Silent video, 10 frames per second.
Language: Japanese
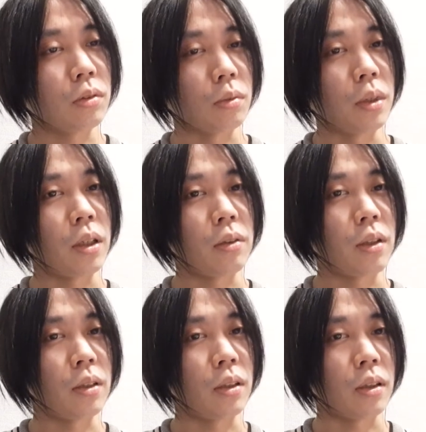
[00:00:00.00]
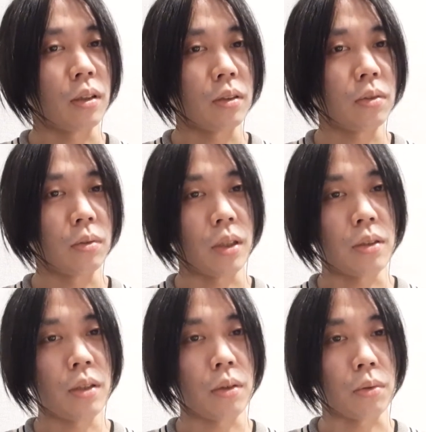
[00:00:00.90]
と前ぐらいでなんか、ちょっと手
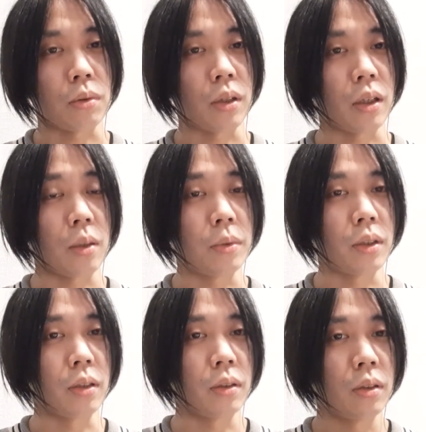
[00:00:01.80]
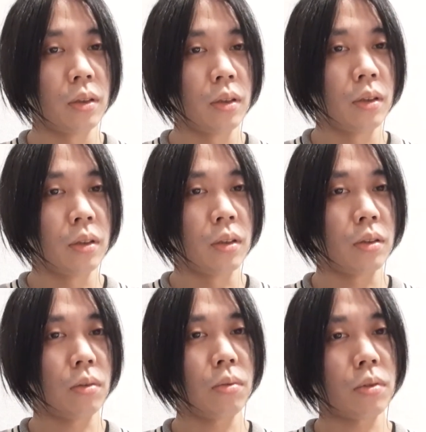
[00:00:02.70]
伝えることないかみたいな。
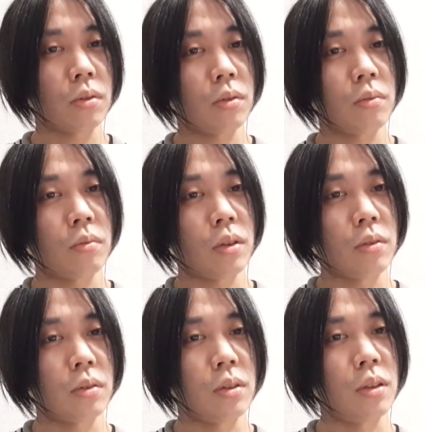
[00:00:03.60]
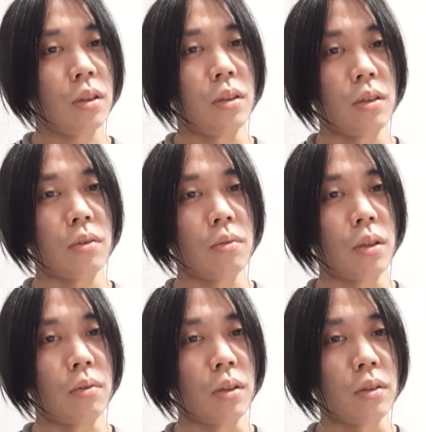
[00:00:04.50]
ちょうど、あの、滋賀に住ん
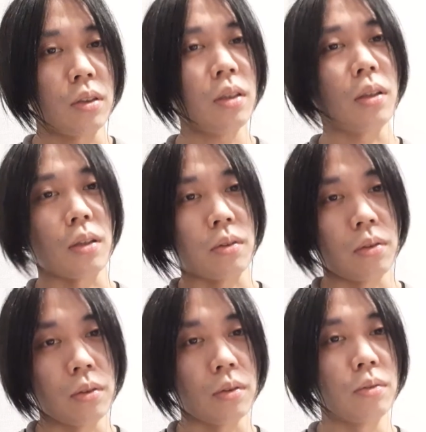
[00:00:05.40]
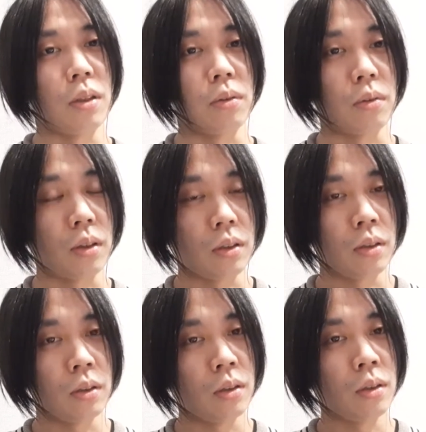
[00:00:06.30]
でるね。滋賀よ、住んでるのは。
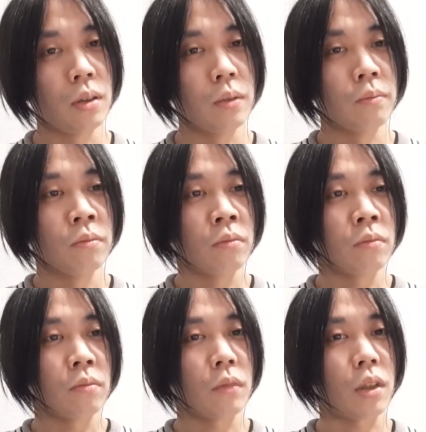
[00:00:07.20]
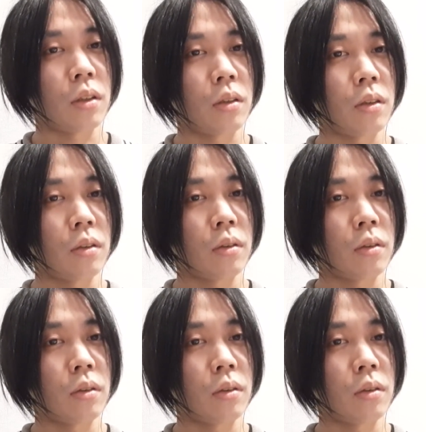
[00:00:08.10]
で、